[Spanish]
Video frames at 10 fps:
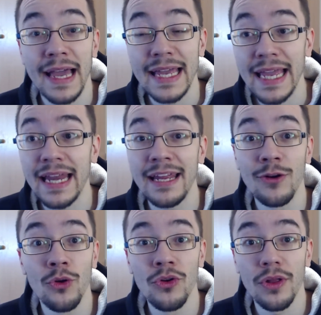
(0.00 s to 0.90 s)
que
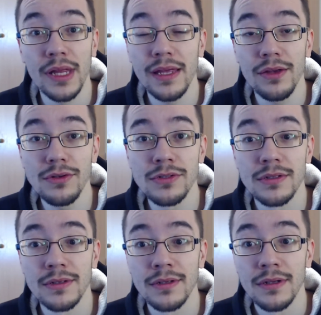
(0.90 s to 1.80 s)
ninguno de ellos
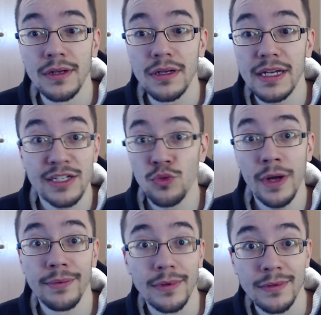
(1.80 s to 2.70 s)
es
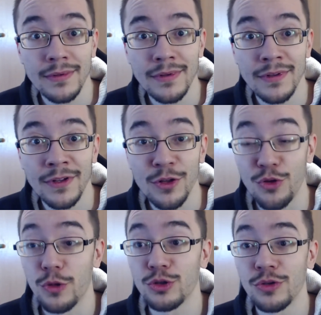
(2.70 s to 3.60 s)
nuevo.
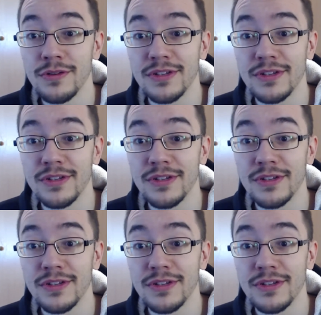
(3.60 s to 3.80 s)
Todos son